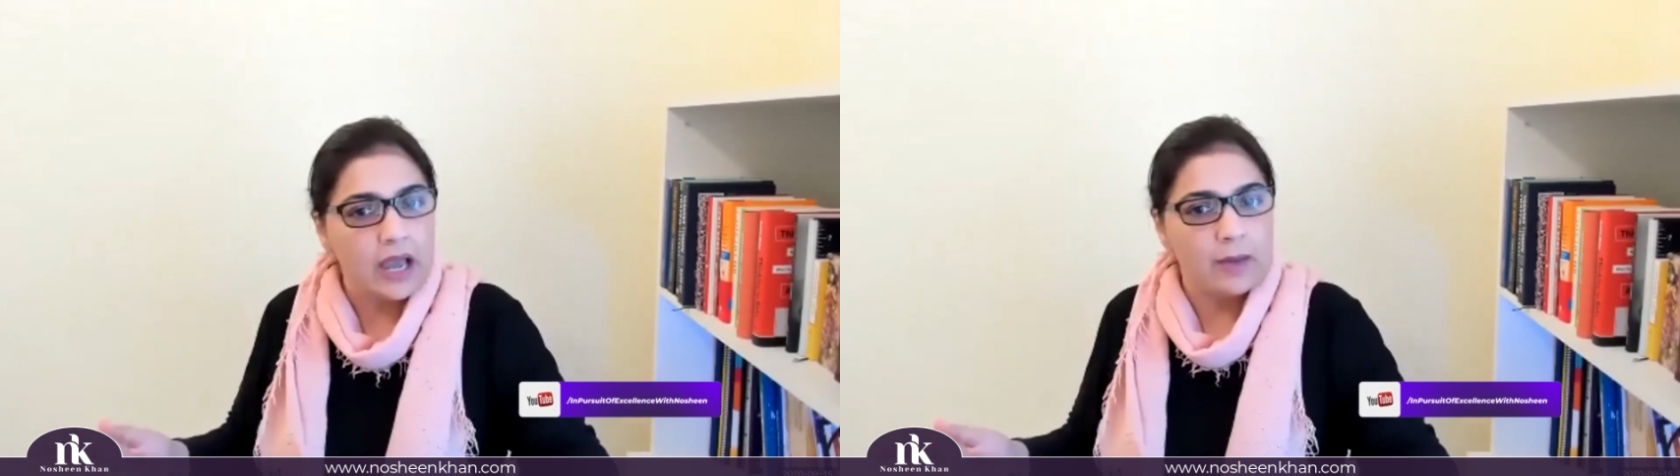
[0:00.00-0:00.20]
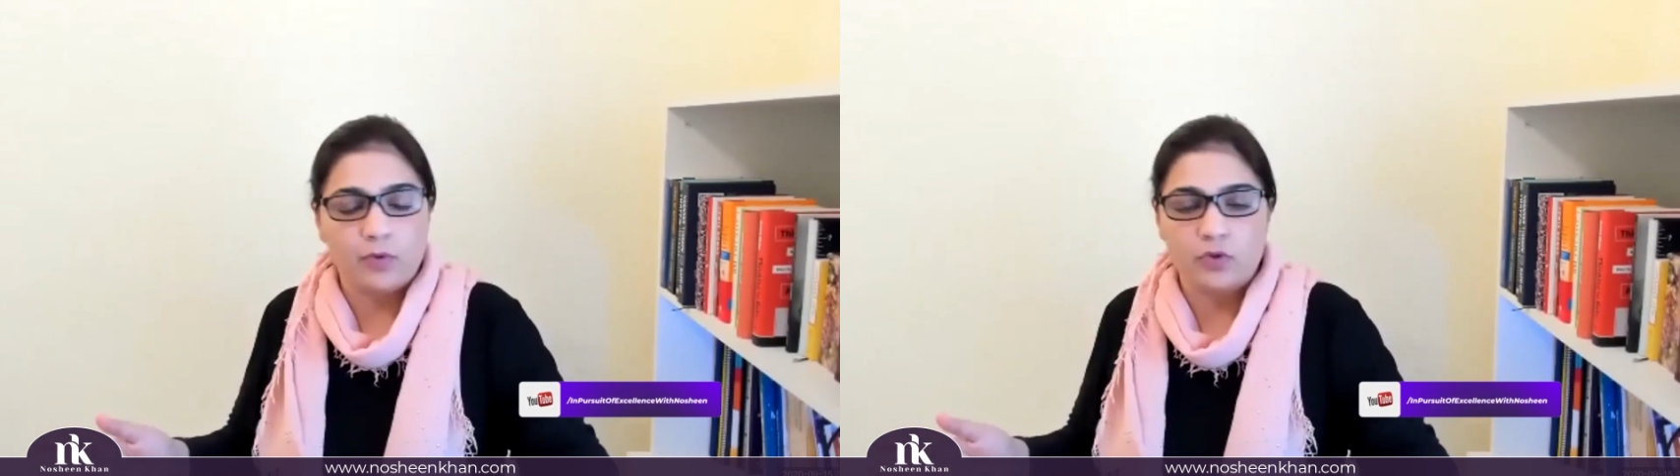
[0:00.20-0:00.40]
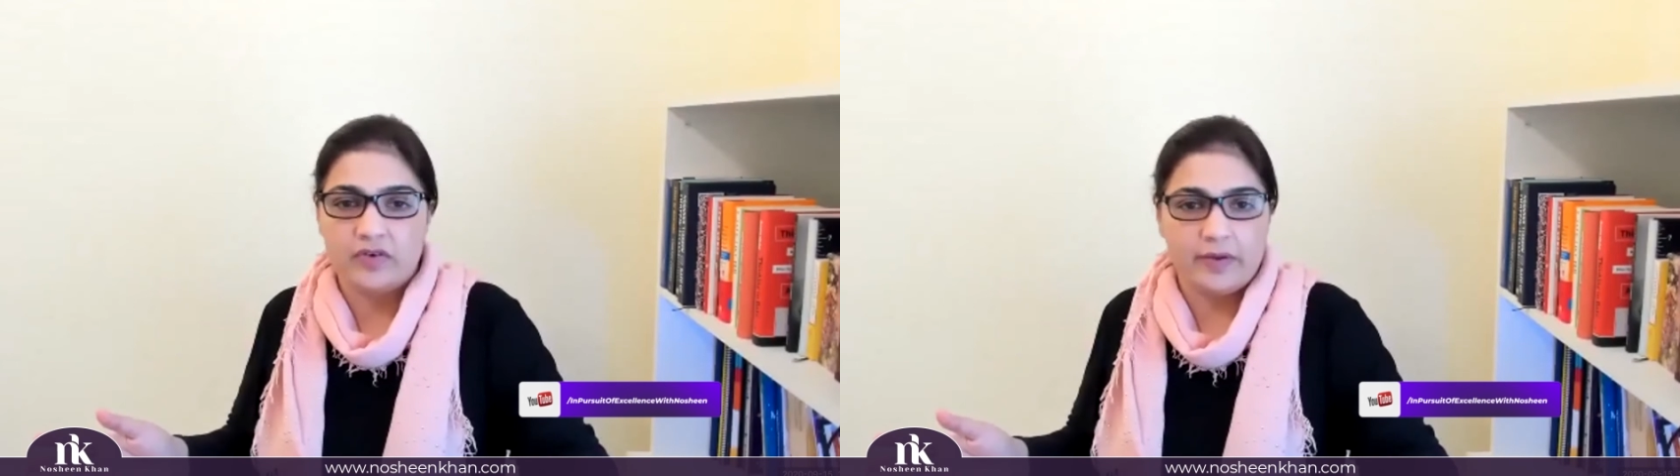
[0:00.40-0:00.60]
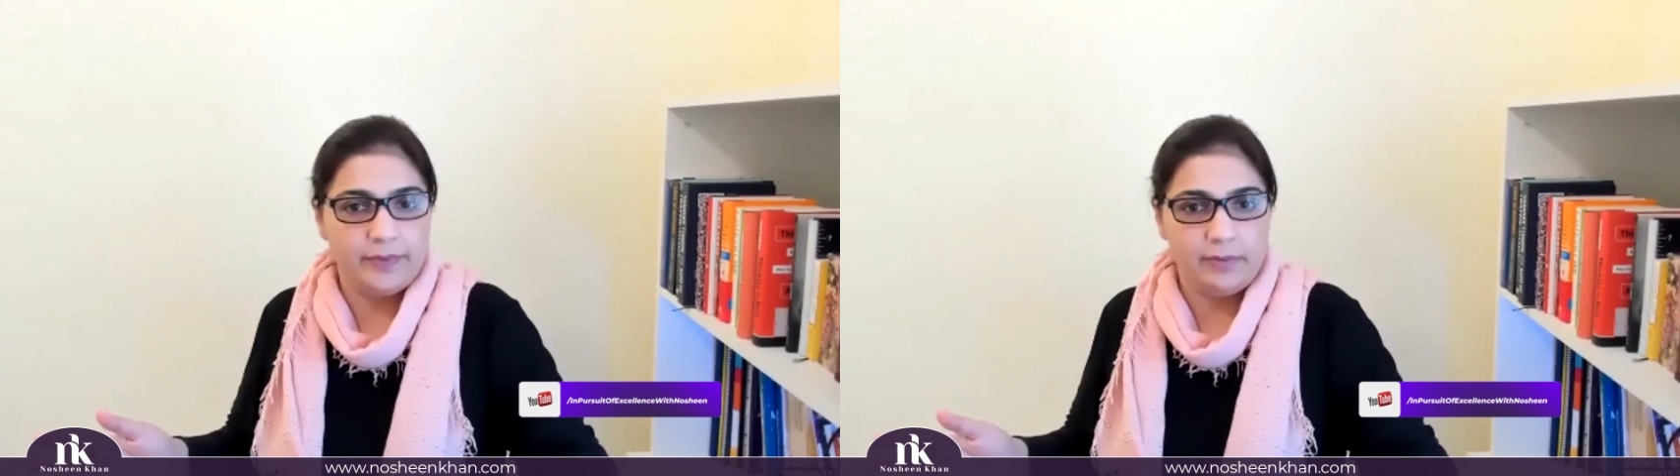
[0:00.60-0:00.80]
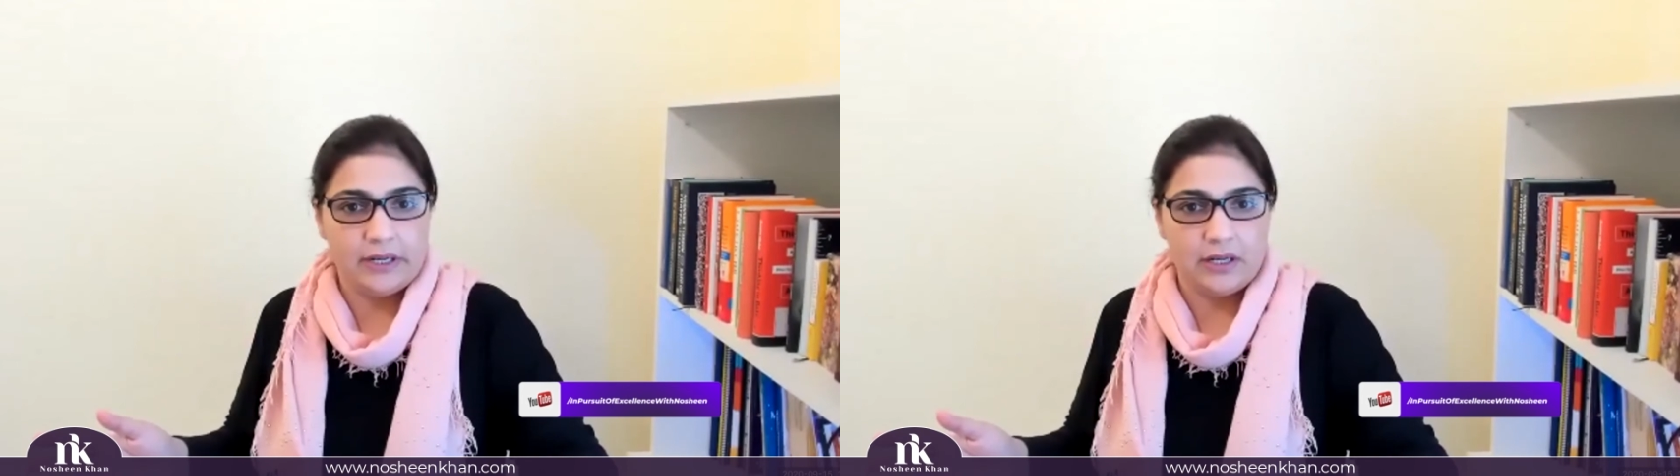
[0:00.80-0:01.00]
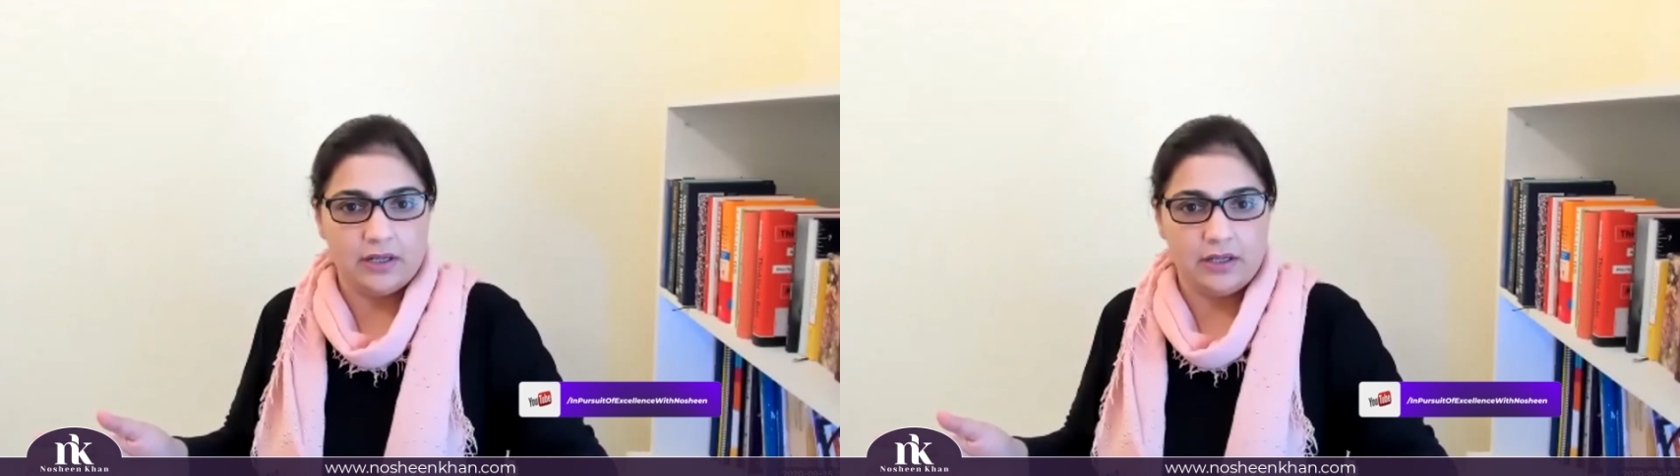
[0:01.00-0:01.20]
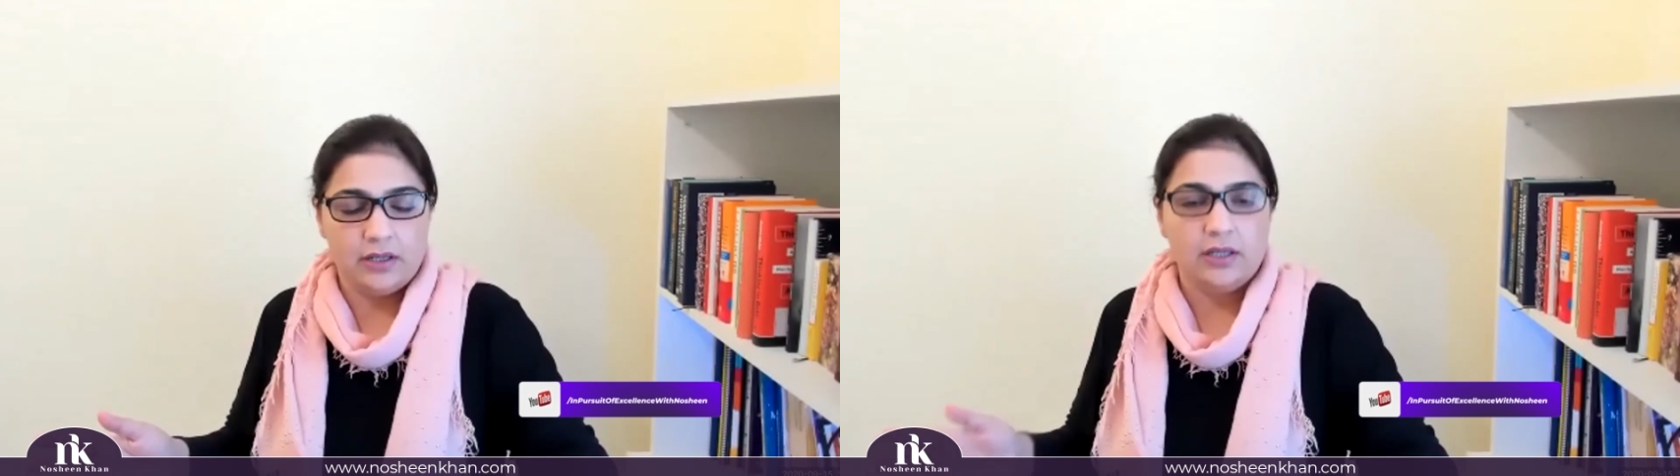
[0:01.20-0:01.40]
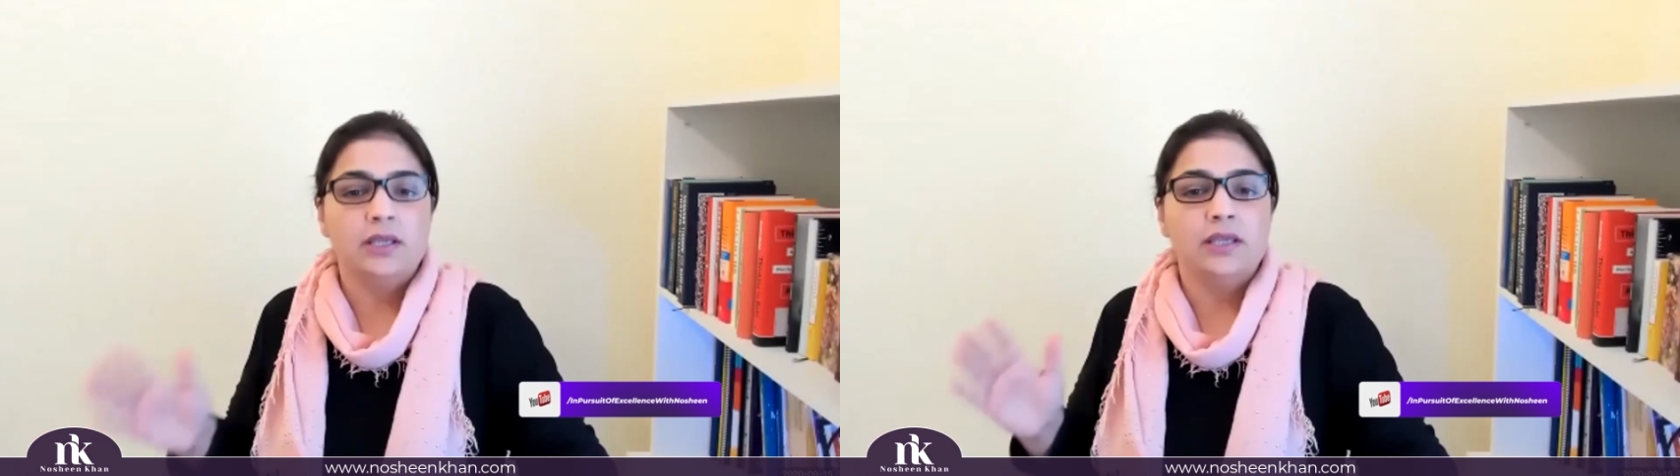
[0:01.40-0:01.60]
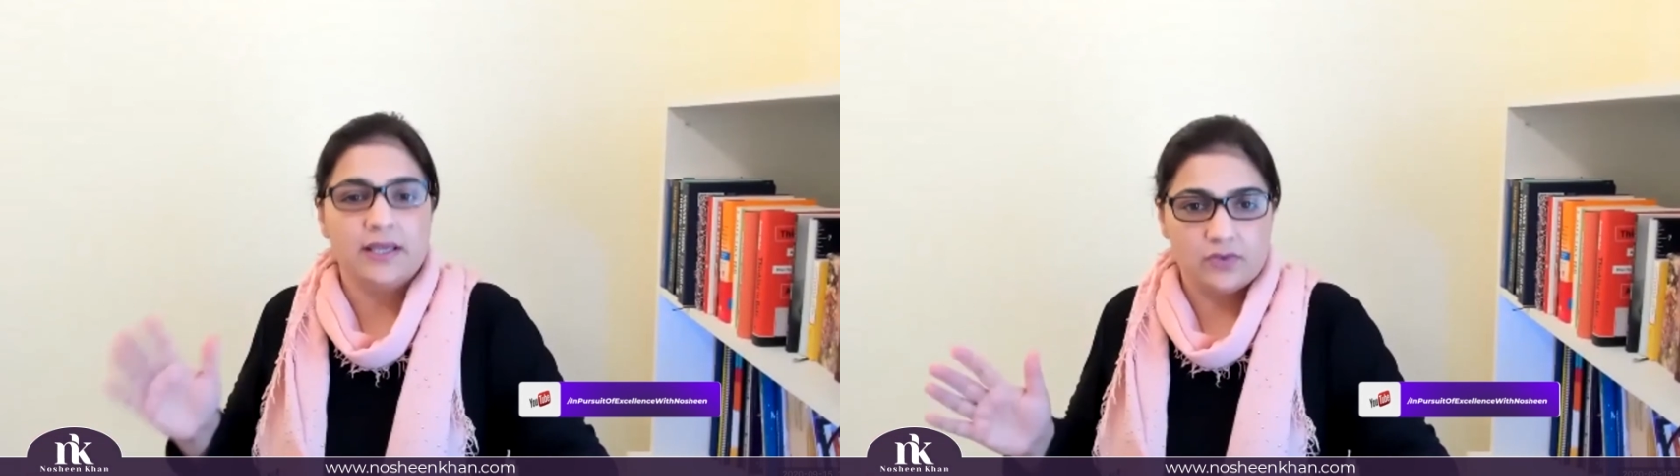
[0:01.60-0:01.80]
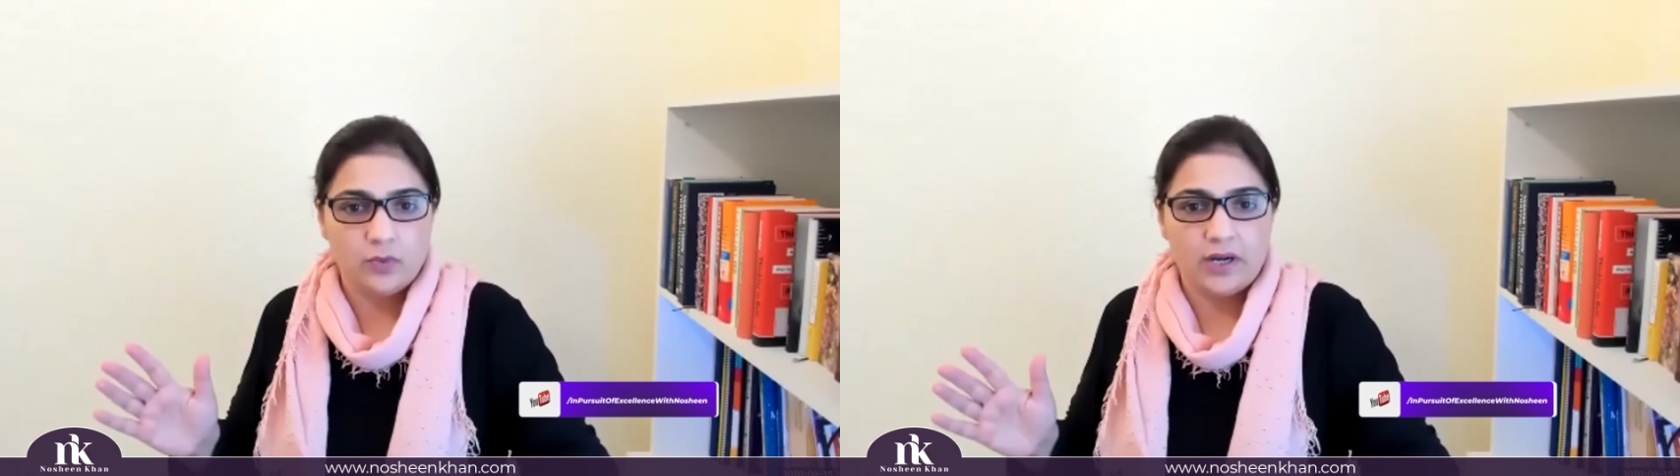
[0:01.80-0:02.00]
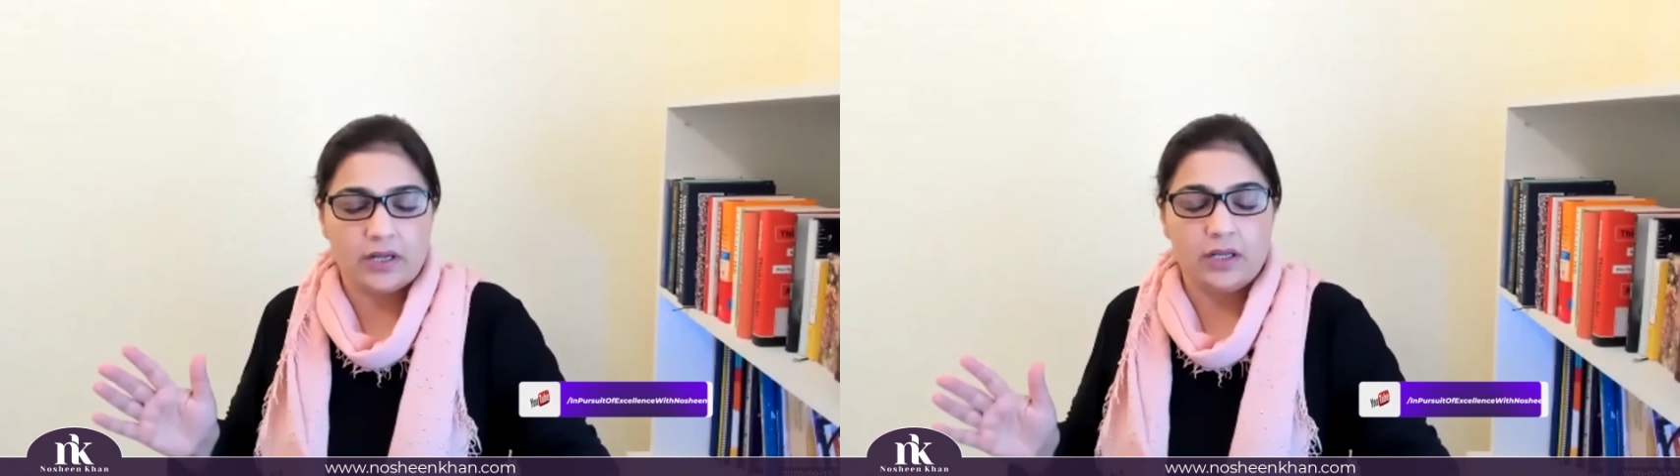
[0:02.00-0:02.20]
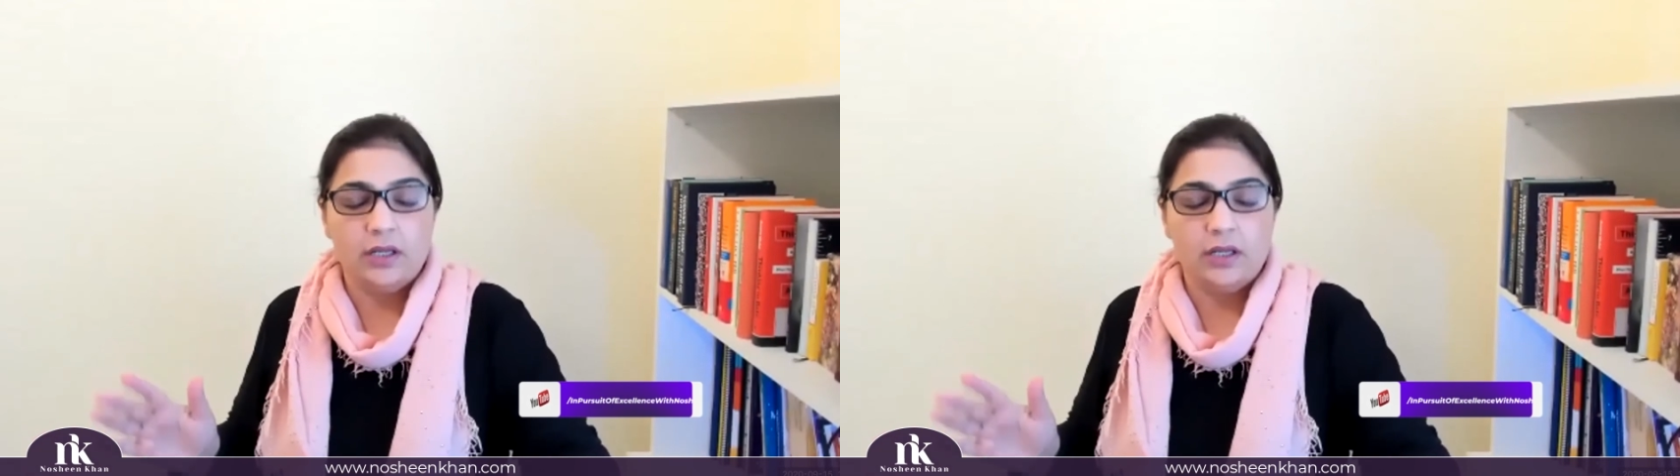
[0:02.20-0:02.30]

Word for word: आपको जवाब नहीं मिला गेस वॉट